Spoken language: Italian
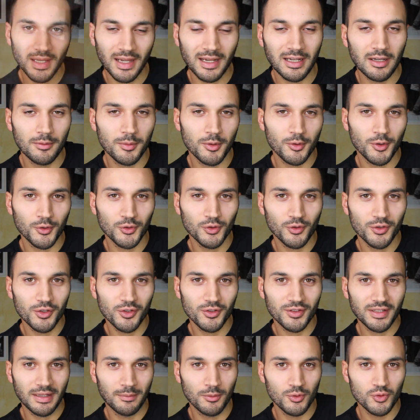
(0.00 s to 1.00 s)
Anche per questo video
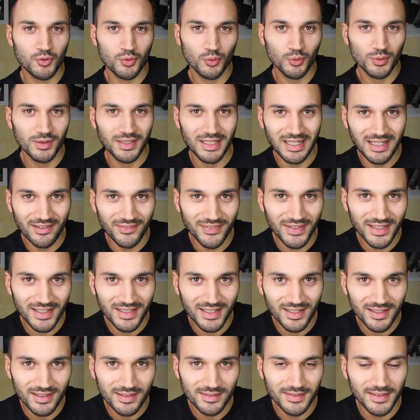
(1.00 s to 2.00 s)
siamo giunti alla fine,